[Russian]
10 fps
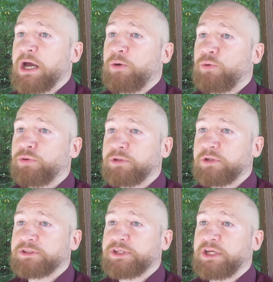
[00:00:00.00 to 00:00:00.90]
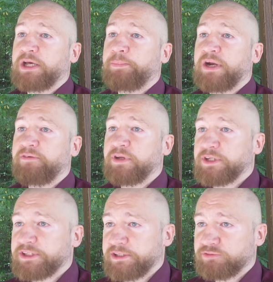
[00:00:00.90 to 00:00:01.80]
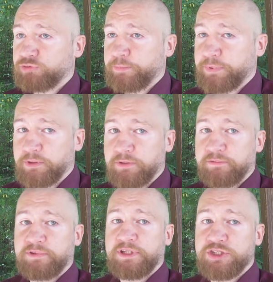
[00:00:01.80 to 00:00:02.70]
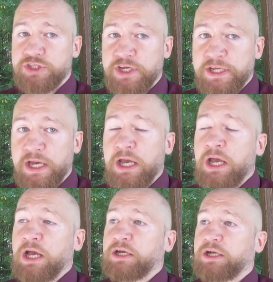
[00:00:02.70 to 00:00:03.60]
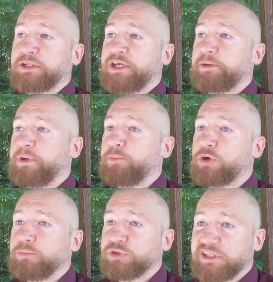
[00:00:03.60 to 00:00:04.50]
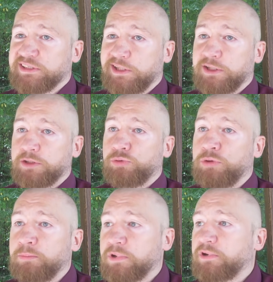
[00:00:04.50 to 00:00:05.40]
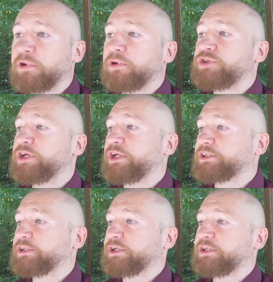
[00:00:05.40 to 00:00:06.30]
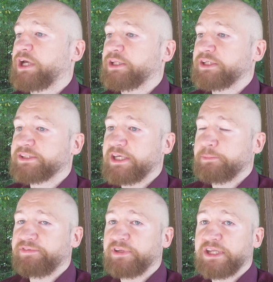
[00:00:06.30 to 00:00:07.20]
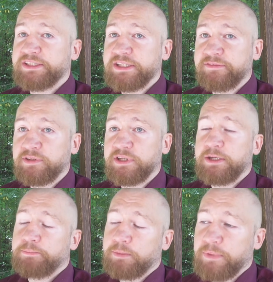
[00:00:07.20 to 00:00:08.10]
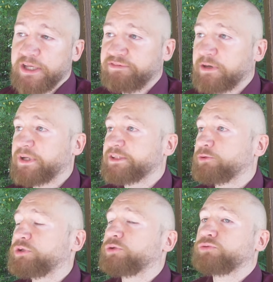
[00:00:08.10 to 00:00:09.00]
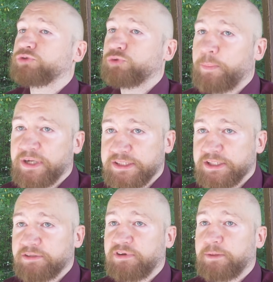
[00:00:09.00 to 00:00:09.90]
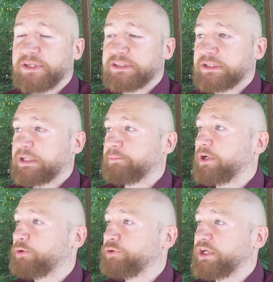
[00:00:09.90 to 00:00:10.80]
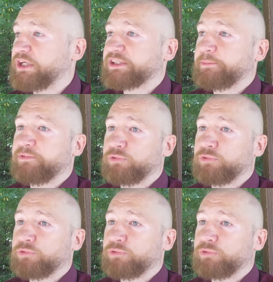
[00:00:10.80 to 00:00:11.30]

Он э, целенаправленно с ним вступил в отношения. Коротких помог ему создать этот дом, э, через э, тайные схемы финансировал. И по моей информации, ну это 100% информация, там люди из самого